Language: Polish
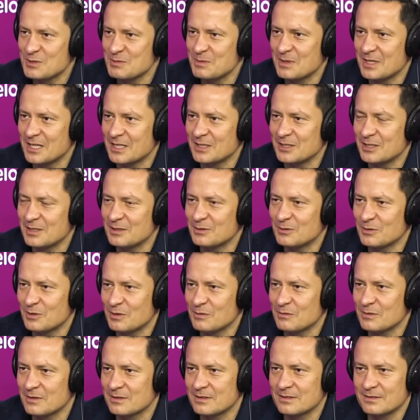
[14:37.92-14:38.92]
że Sireni,
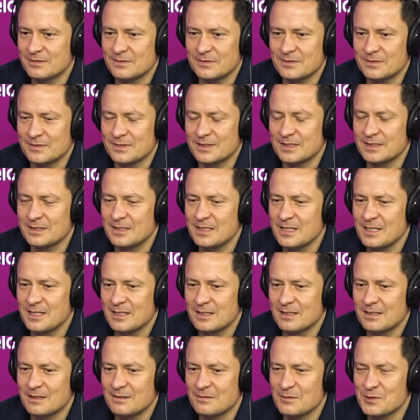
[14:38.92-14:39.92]
którą e, w,
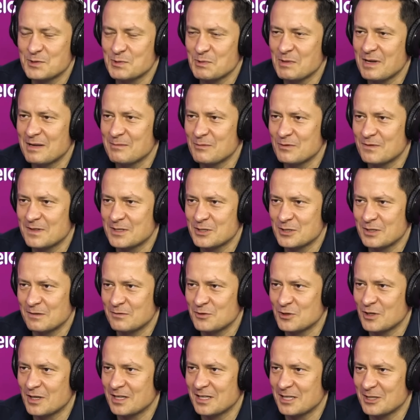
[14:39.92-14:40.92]
wysłuchałem
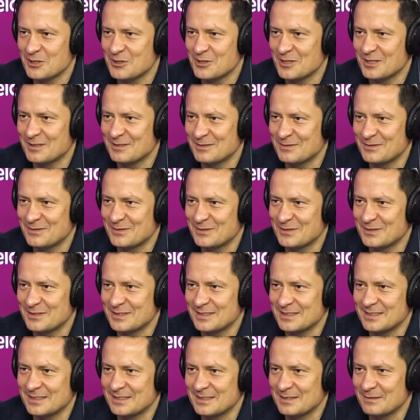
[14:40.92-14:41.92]
uważnie wczoraj jeszcze w,
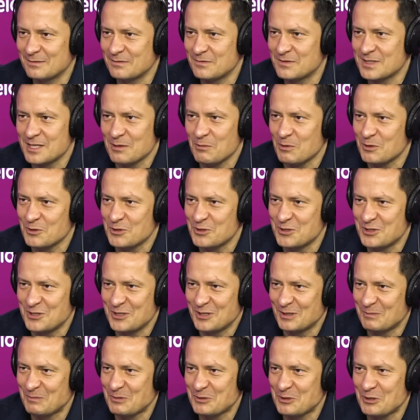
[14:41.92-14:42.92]
w,
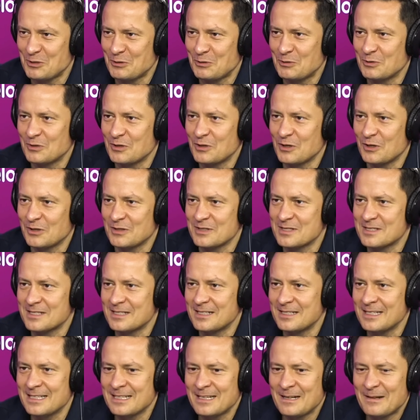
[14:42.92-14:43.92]
całości, od początku do
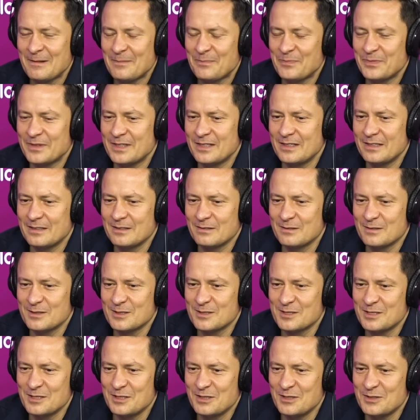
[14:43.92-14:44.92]
końca. I,
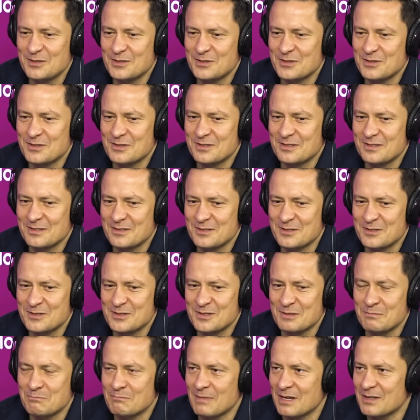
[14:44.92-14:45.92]
i z,
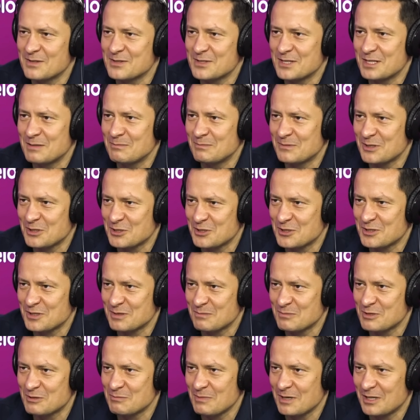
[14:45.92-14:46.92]
z, tym męskim
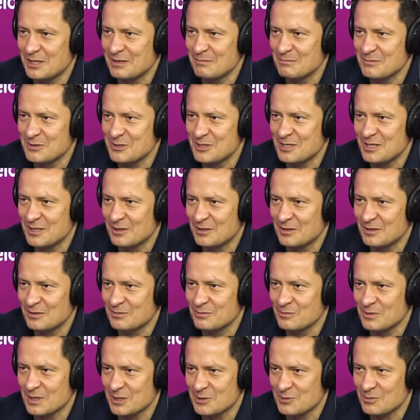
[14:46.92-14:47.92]
też brzmieniem, myślę
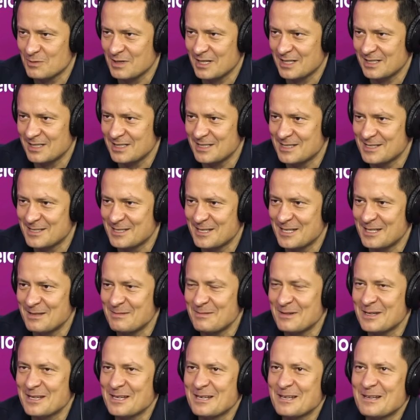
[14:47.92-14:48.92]
o Łukaszu
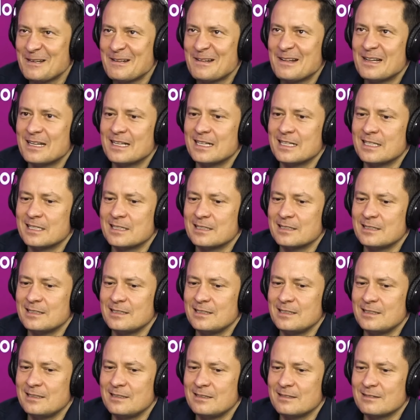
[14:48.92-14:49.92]
Karlickim. Mhm.
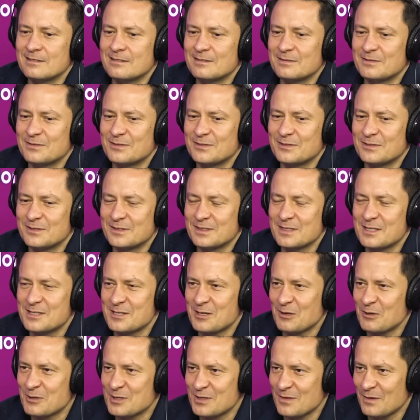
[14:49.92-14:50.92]
I w,
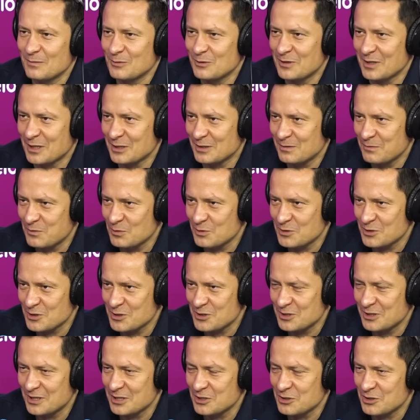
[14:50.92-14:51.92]
z tego co wiem, to taka
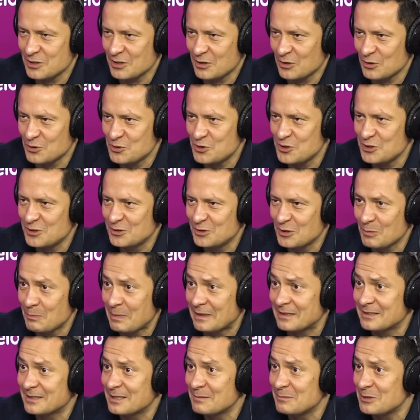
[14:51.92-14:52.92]
twórczość też
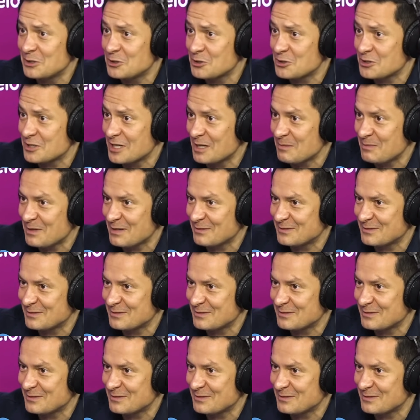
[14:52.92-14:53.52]
rodzinno-pandemiczna,